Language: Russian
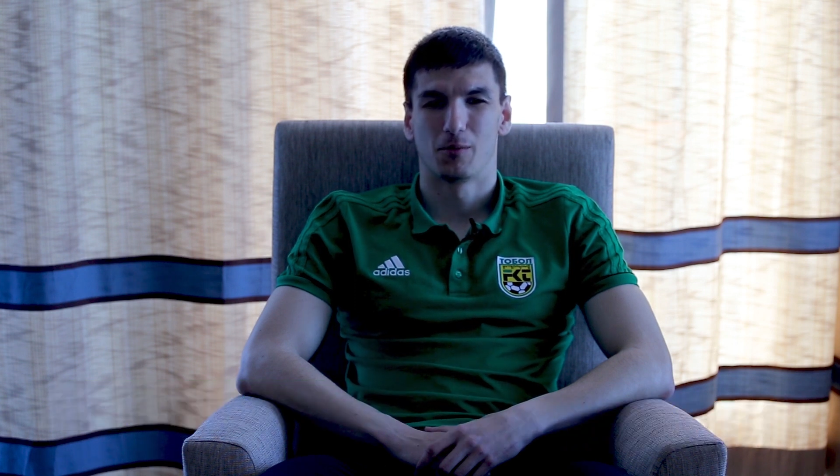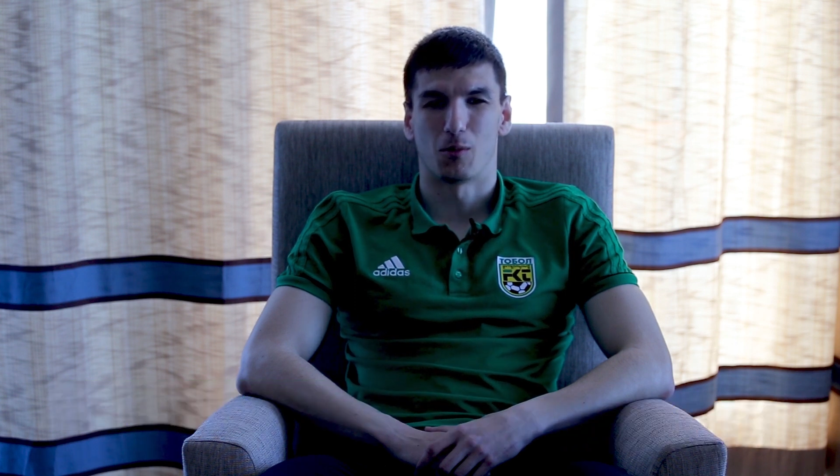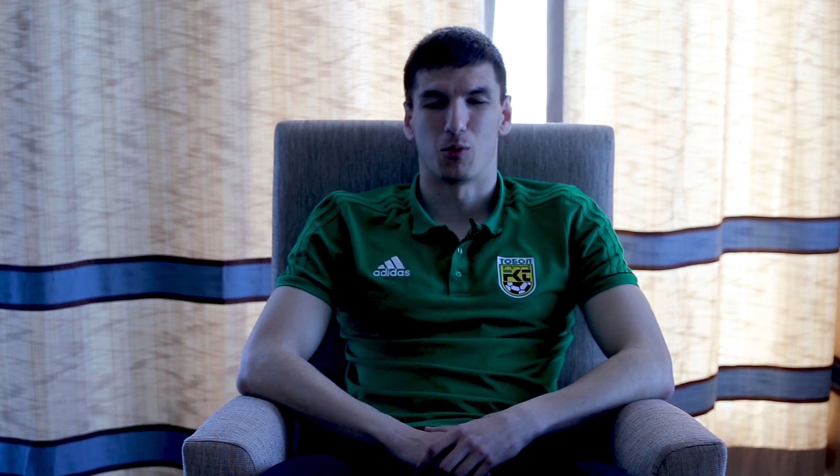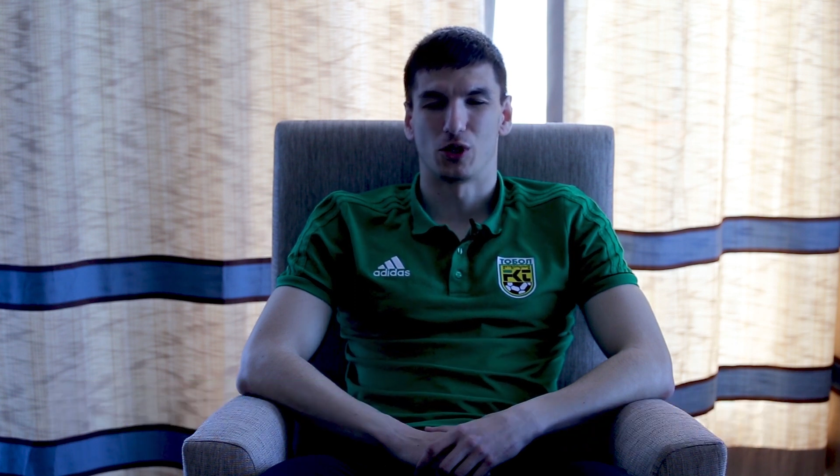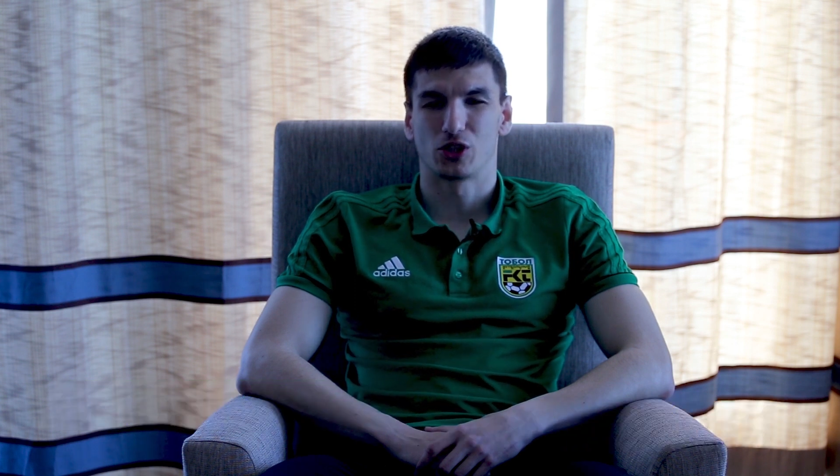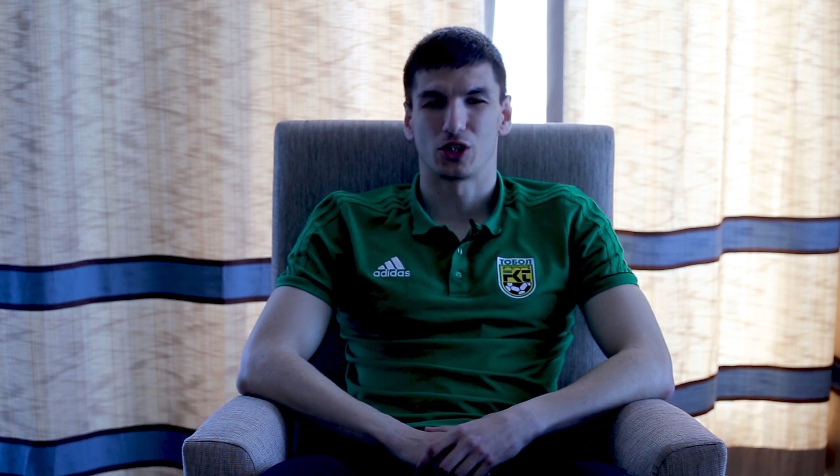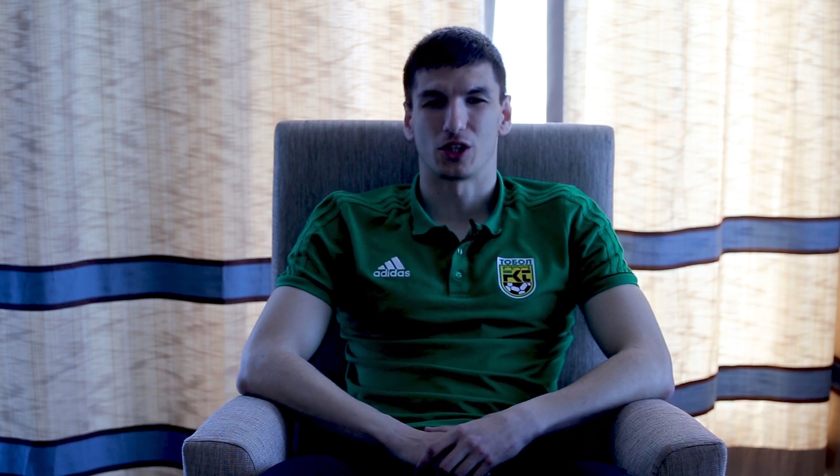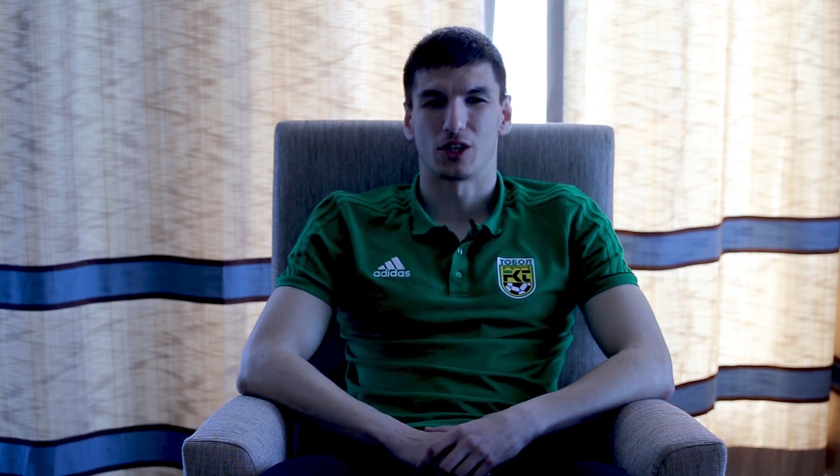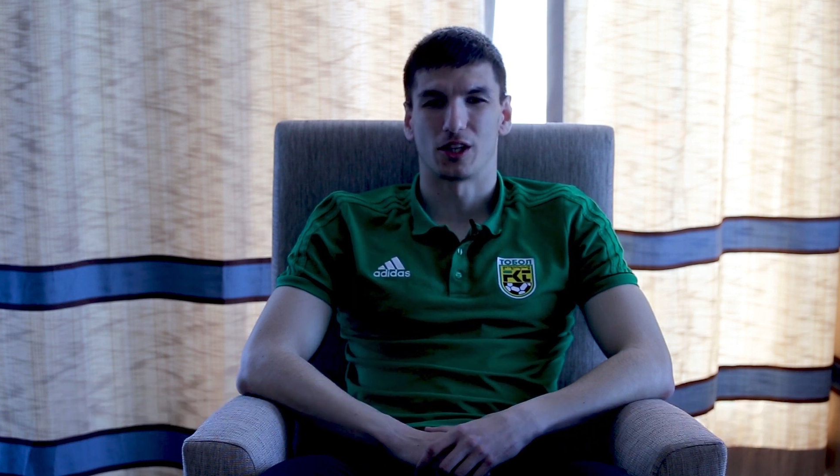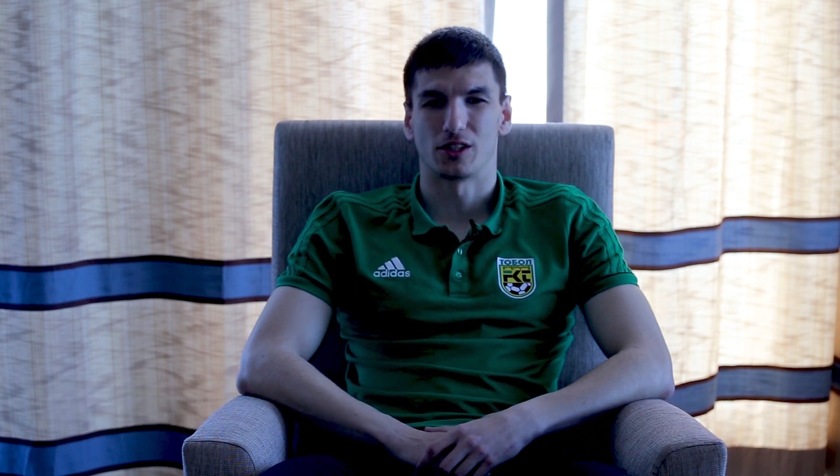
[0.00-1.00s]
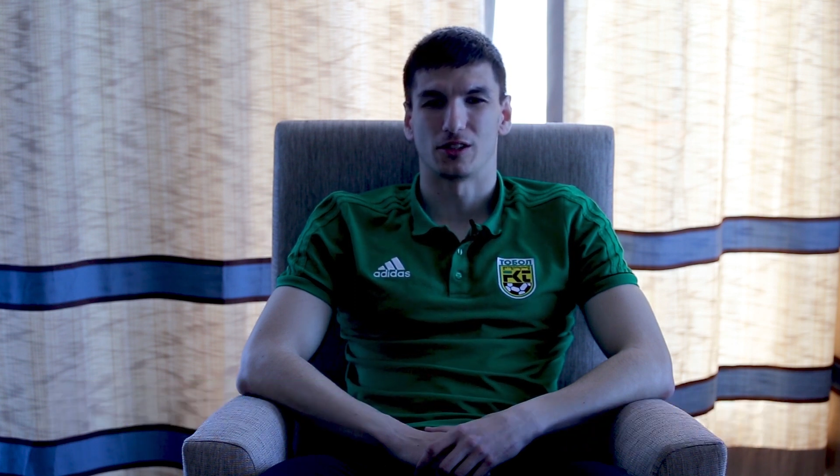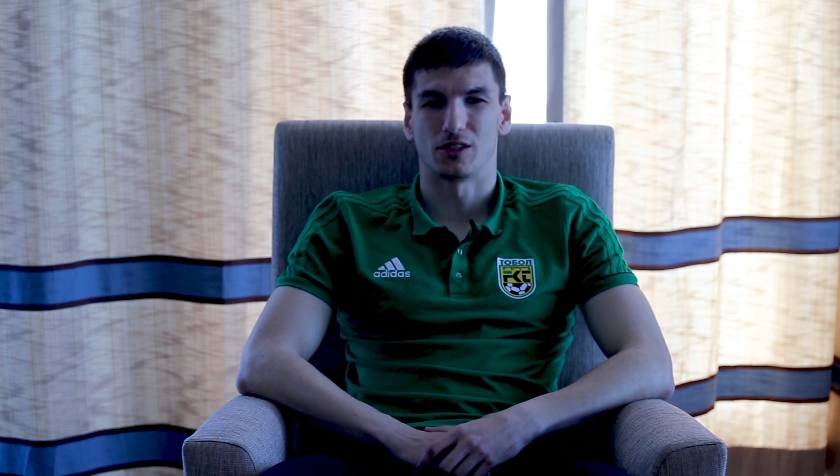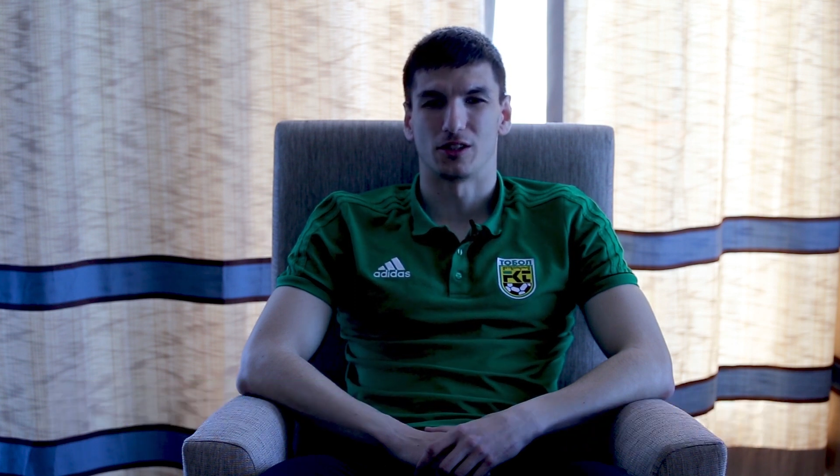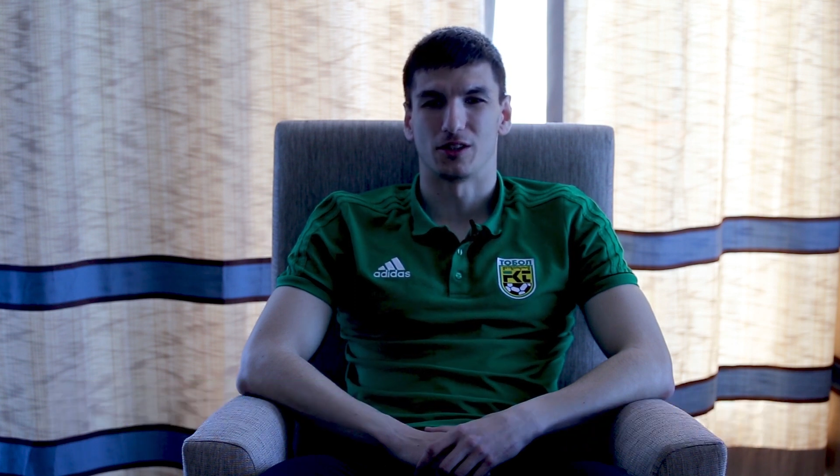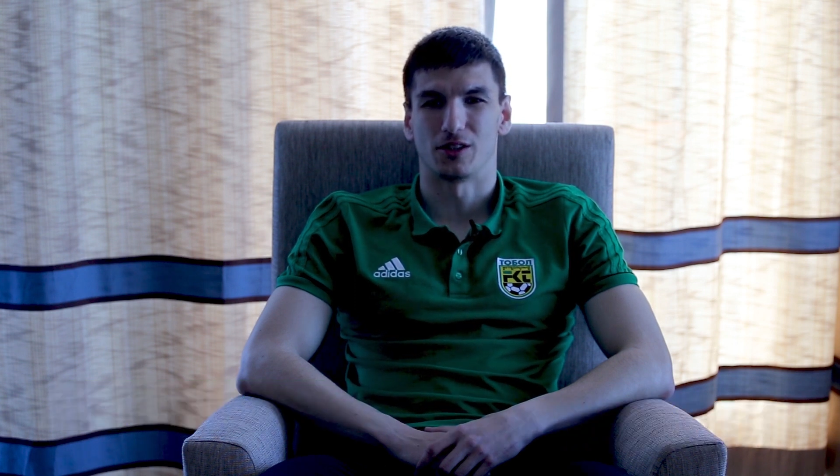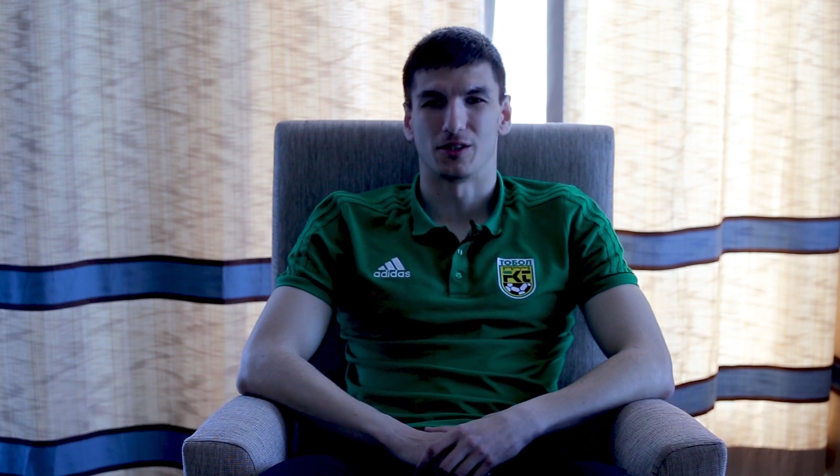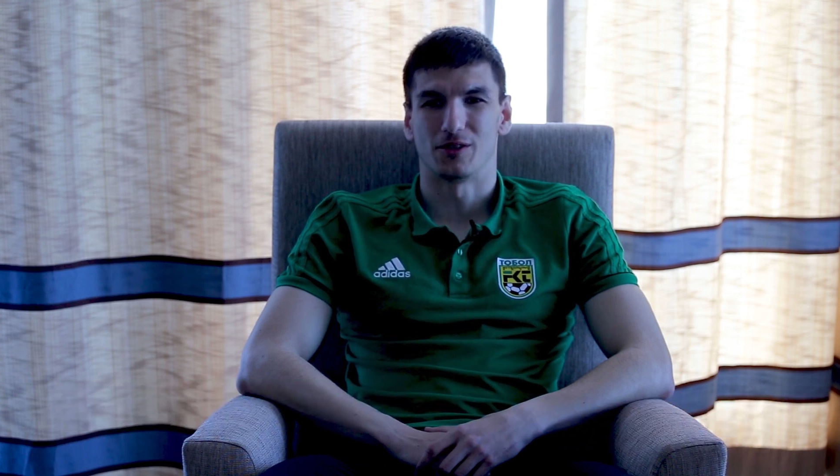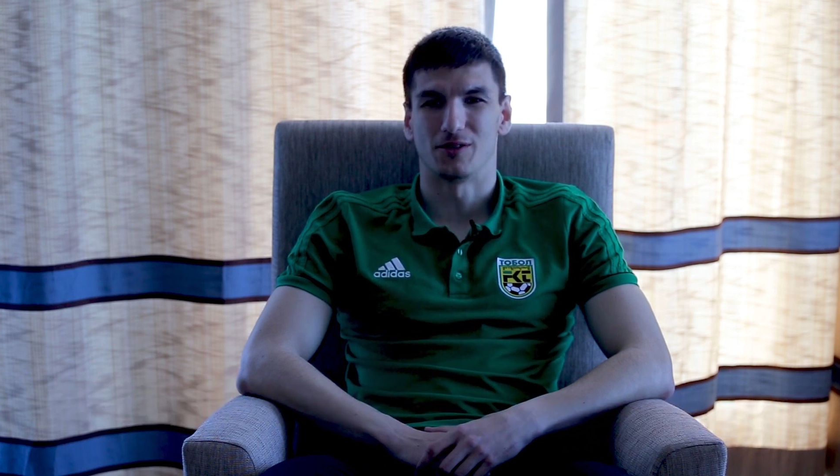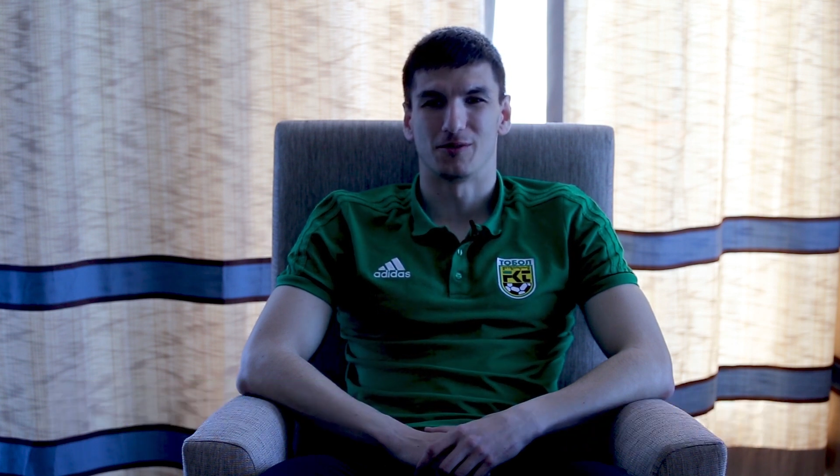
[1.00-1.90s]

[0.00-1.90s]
побольше играть и